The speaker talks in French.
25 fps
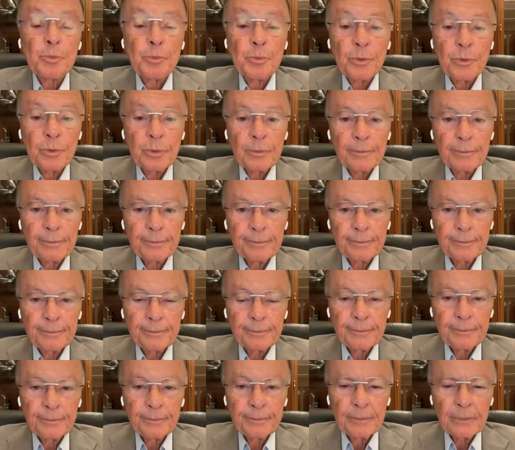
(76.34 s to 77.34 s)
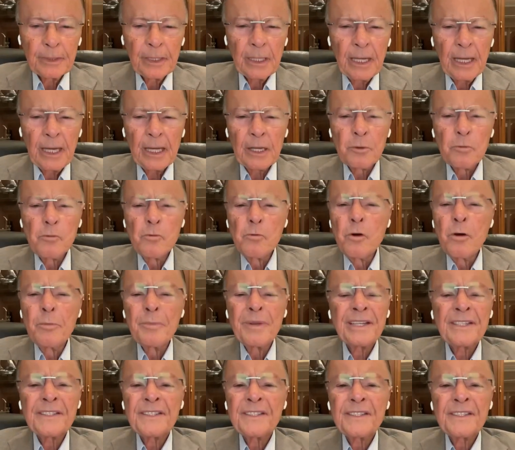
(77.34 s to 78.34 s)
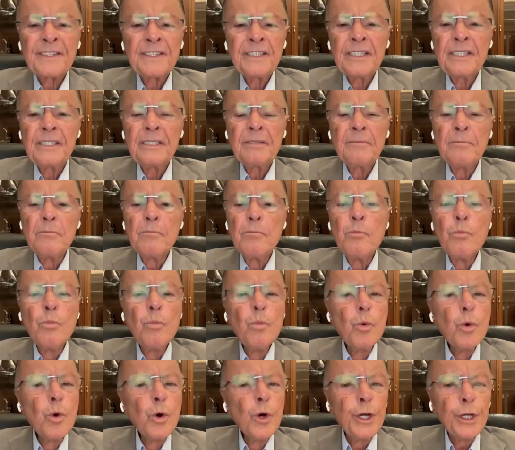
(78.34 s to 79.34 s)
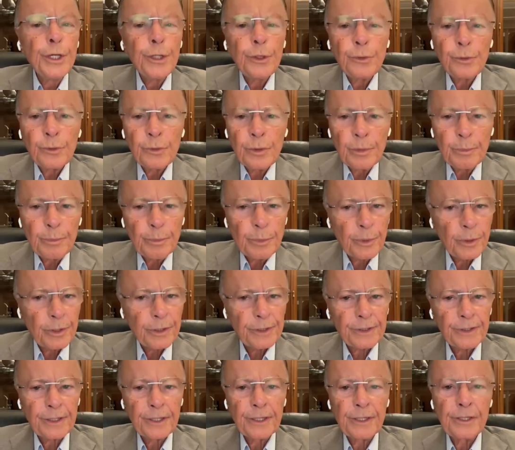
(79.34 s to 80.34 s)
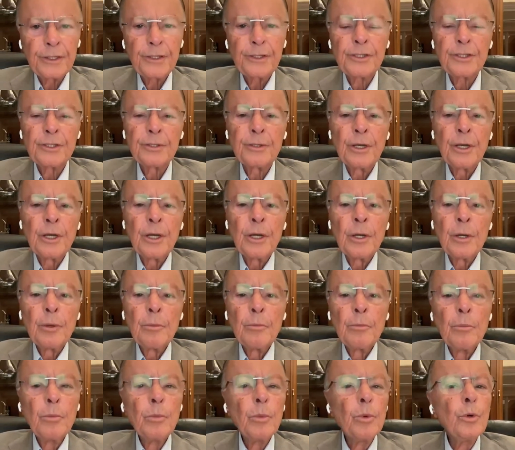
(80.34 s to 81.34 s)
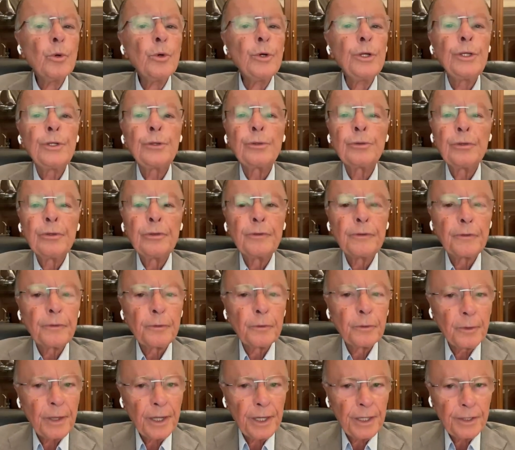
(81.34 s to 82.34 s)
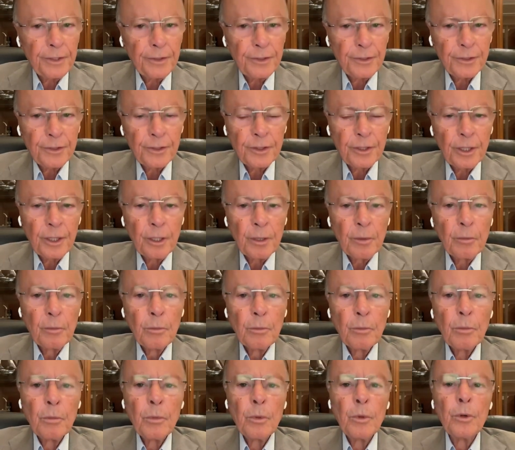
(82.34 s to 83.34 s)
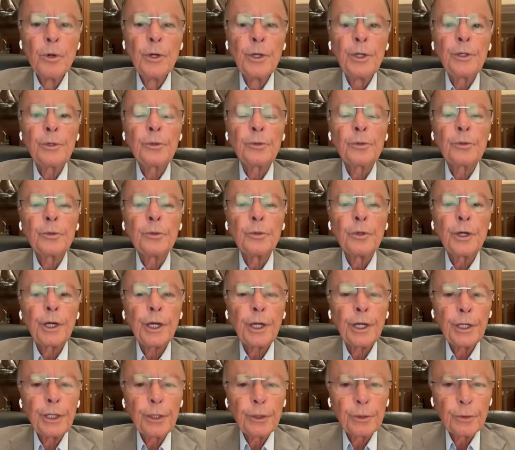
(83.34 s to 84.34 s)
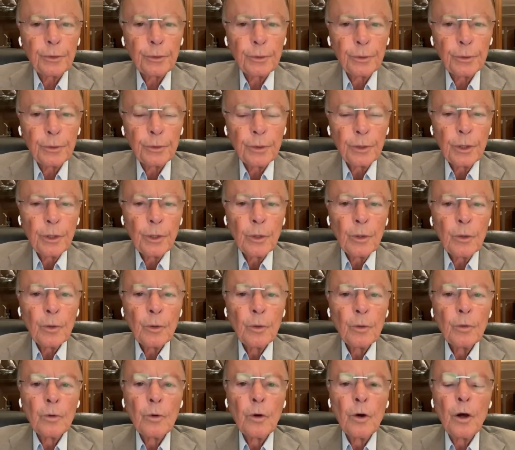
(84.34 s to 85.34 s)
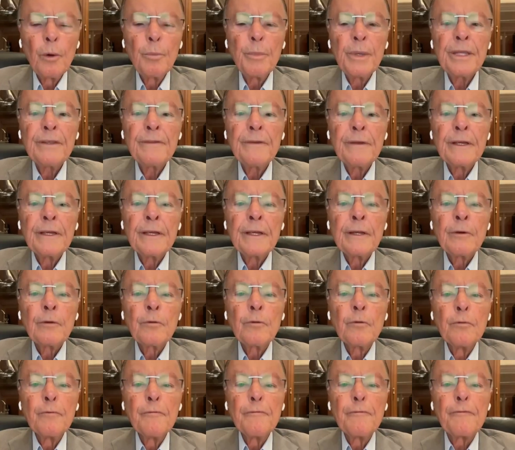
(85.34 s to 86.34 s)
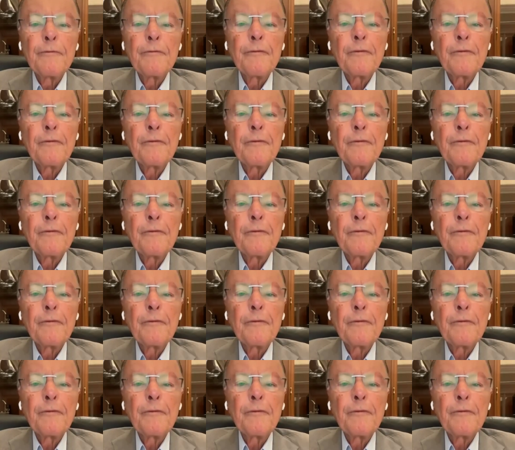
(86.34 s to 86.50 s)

un genre um d'évêque, un homme très important, très influent, très riche, um